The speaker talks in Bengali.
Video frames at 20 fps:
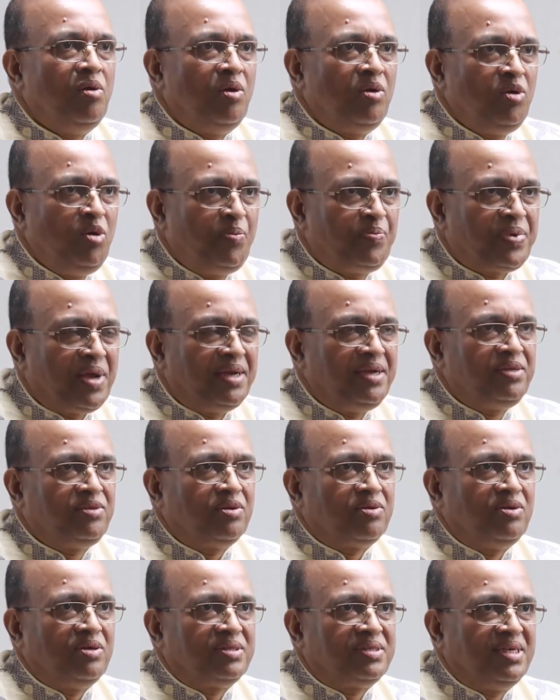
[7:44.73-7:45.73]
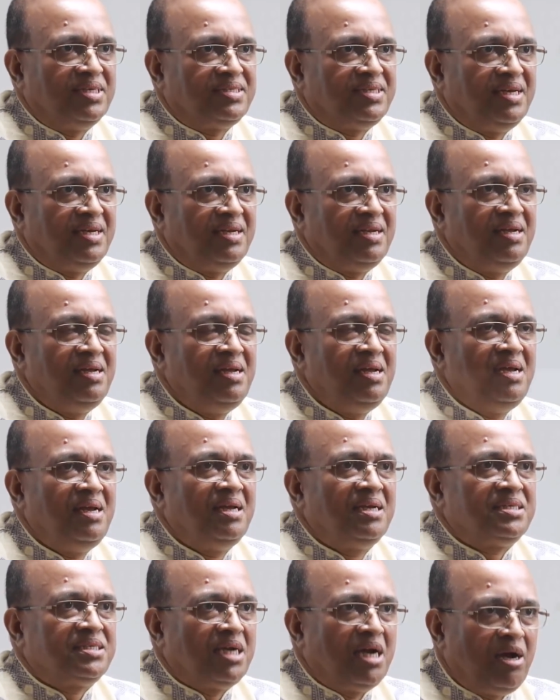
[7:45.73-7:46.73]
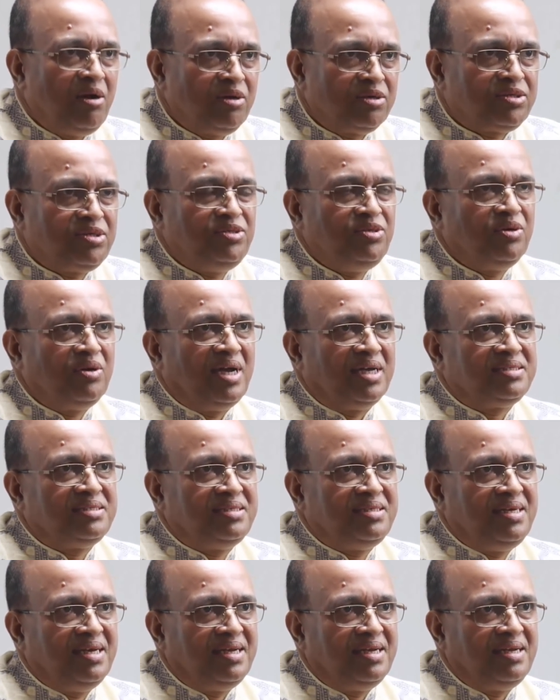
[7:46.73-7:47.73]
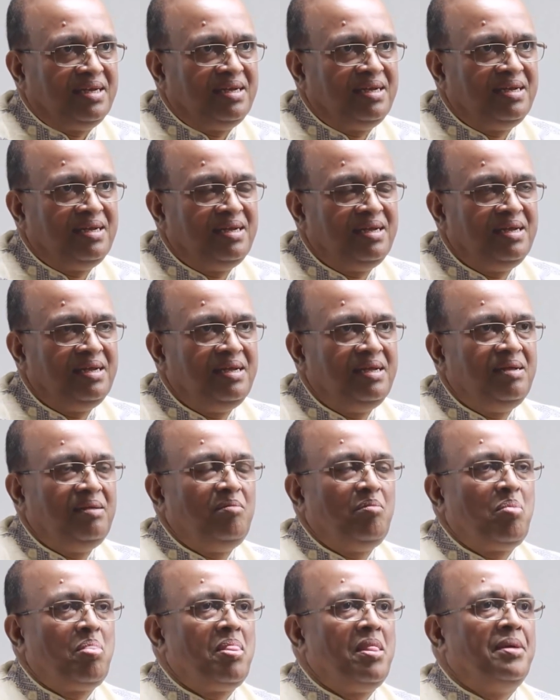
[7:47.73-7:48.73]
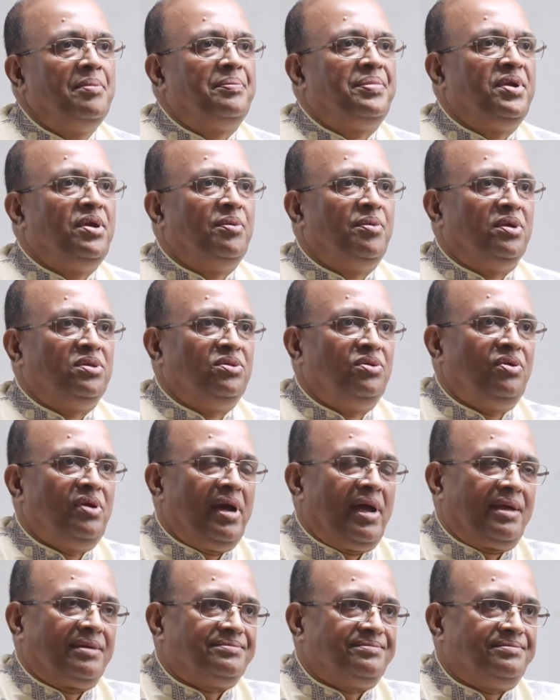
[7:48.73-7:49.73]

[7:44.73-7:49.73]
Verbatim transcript: অনুপ্রাণিত করতেছেন সাহস যোগাচ্ছেন প্রিয় বন্ধুরা